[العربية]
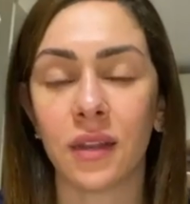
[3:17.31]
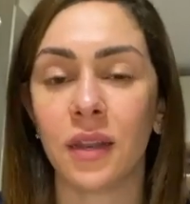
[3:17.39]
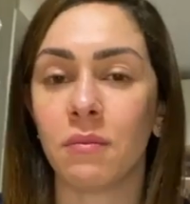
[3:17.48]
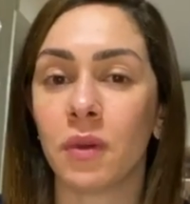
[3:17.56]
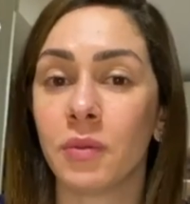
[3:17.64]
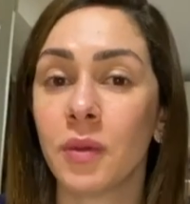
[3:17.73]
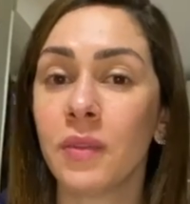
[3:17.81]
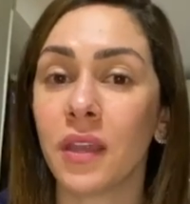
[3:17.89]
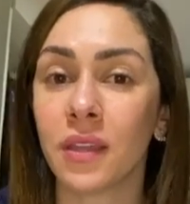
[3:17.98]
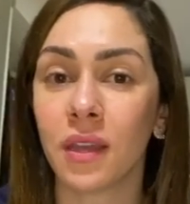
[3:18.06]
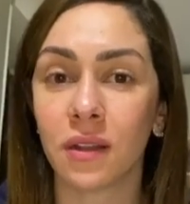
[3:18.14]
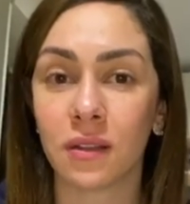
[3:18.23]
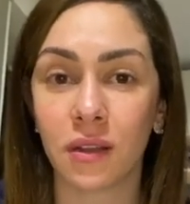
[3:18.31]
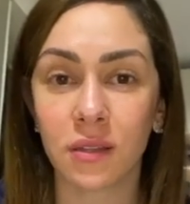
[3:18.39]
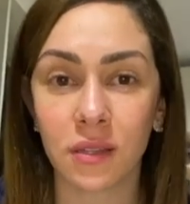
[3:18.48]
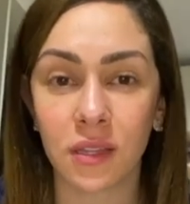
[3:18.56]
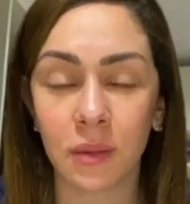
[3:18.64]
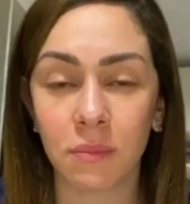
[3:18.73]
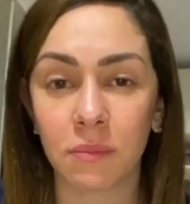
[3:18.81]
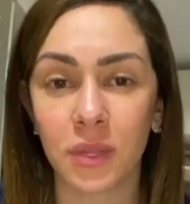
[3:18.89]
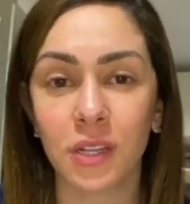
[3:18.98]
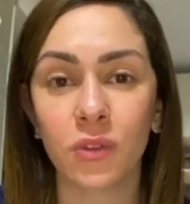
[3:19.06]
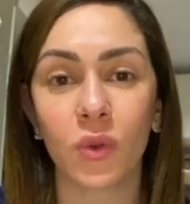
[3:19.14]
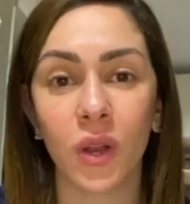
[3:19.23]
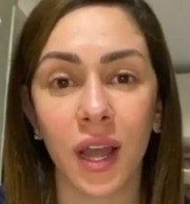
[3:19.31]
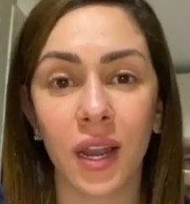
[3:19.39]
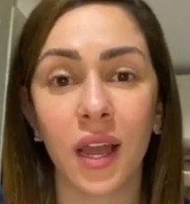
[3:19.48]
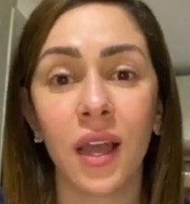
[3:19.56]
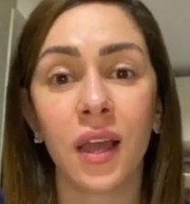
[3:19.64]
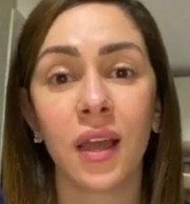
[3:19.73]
لما بيبدأ يعلى ضغط الدم بندخل على